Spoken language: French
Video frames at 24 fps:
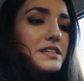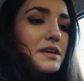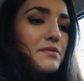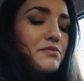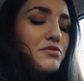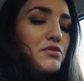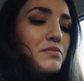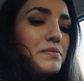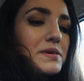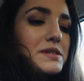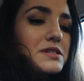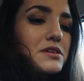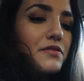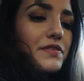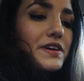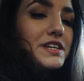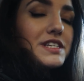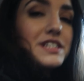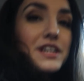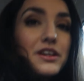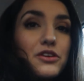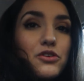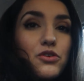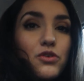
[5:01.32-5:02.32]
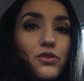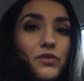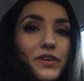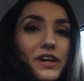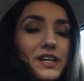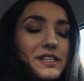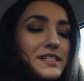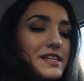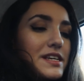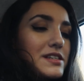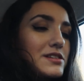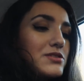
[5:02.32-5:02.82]
Ça me fume parce qu'en fait j'ai une
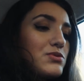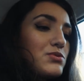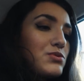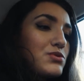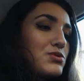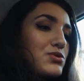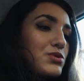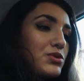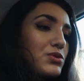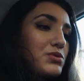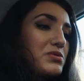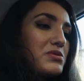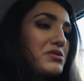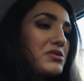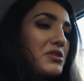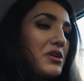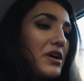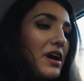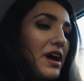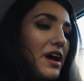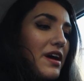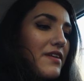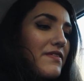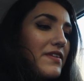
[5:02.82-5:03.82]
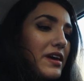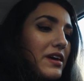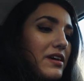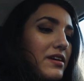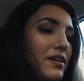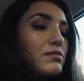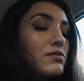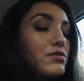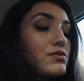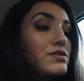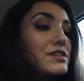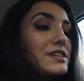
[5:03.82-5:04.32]
conversation sur Twitter avec
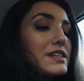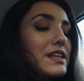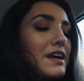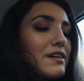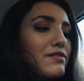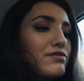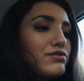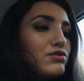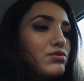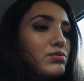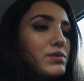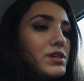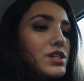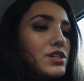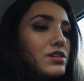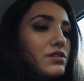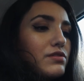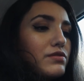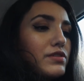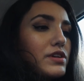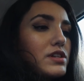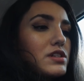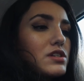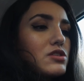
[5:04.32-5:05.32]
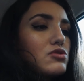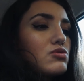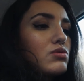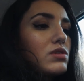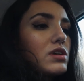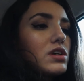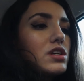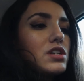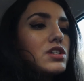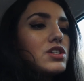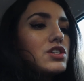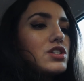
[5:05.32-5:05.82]
mon staff Twitch, en fait c'est ceux
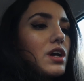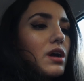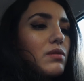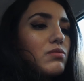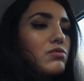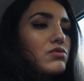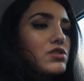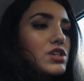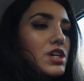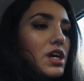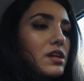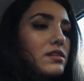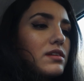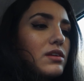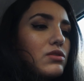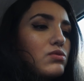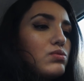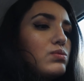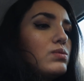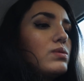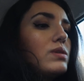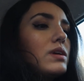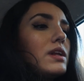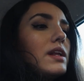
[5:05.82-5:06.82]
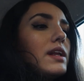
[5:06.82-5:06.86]
qui gèrent mon chat et tout.